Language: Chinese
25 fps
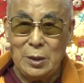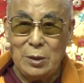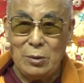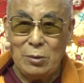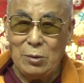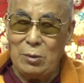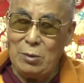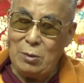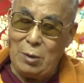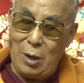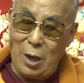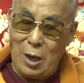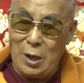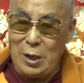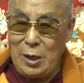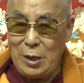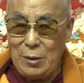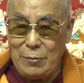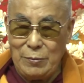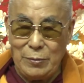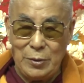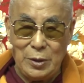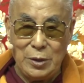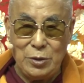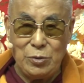所以有些人
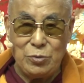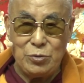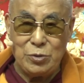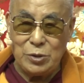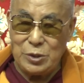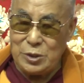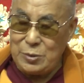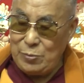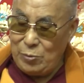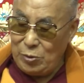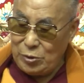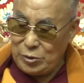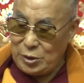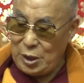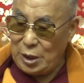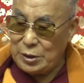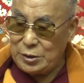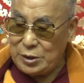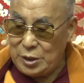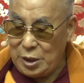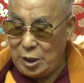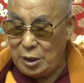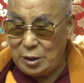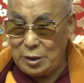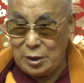说，
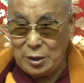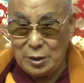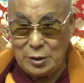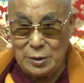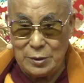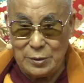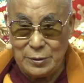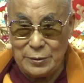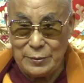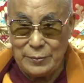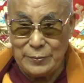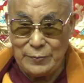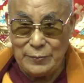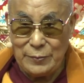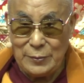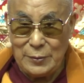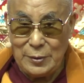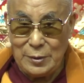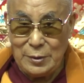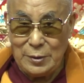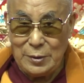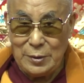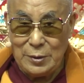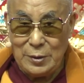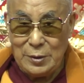我对
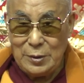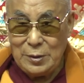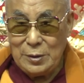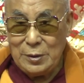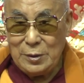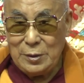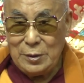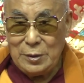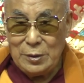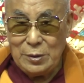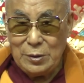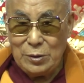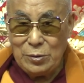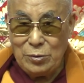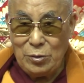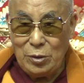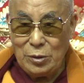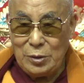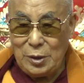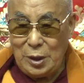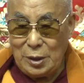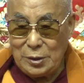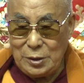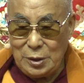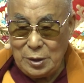奏称
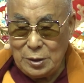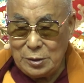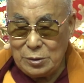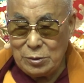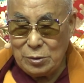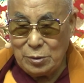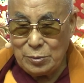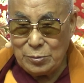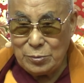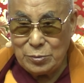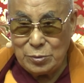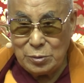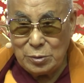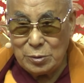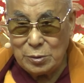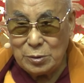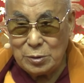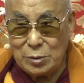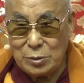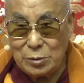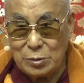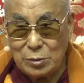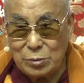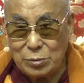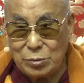密称有过
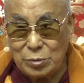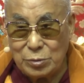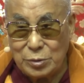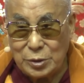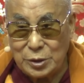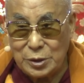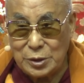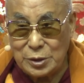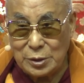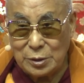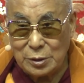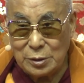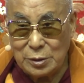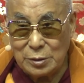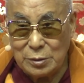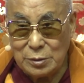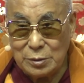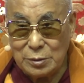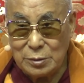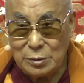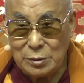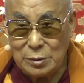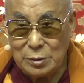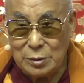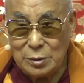兴趣，我
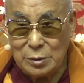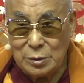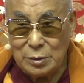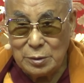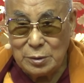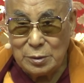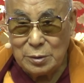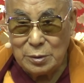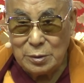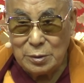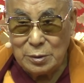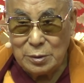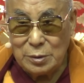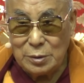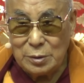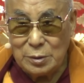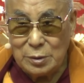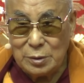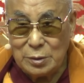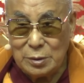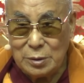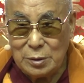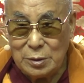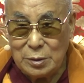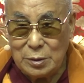对其他的
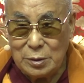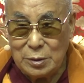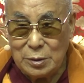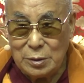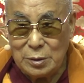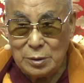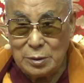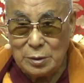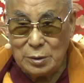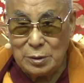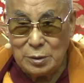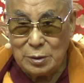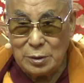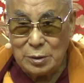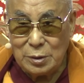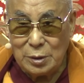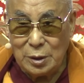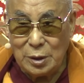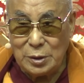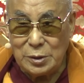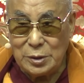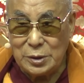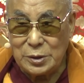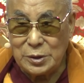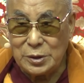大小称没兴
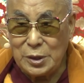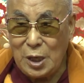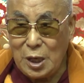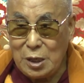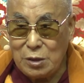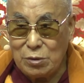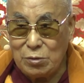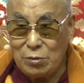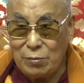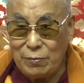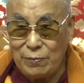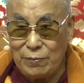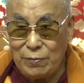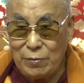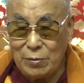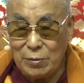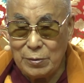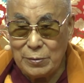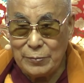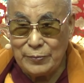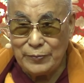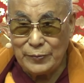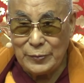趣或显教没兴趣的